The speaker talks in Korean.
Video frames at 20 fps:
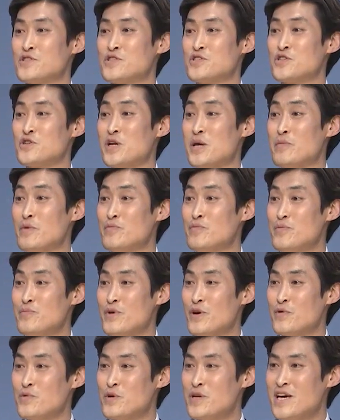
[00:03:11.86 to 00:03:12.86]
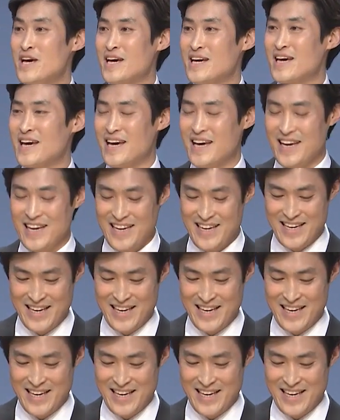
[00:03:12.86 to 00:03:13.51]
주님은 분명 우리에게